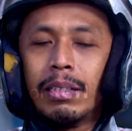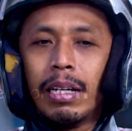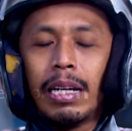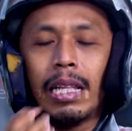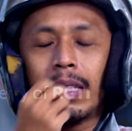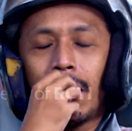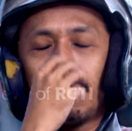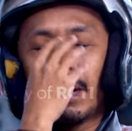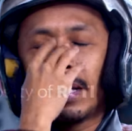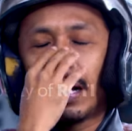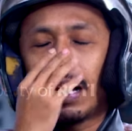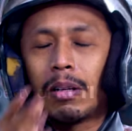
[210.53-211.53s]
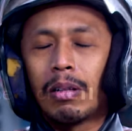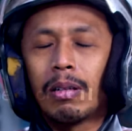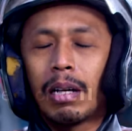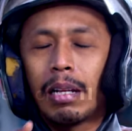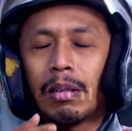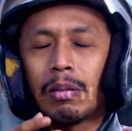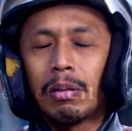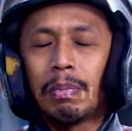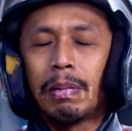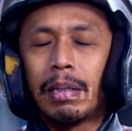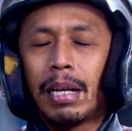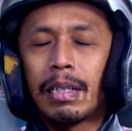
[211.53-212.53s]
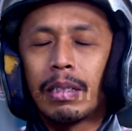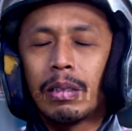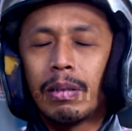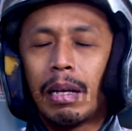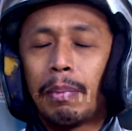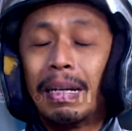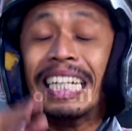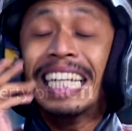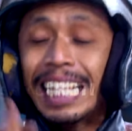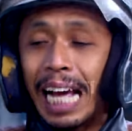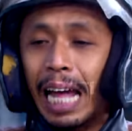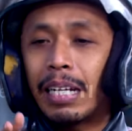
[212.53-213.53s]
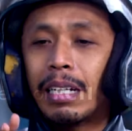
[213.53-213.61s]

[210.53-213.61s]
dengan tampang ya kalau kalau gue bilang itu ya mendingan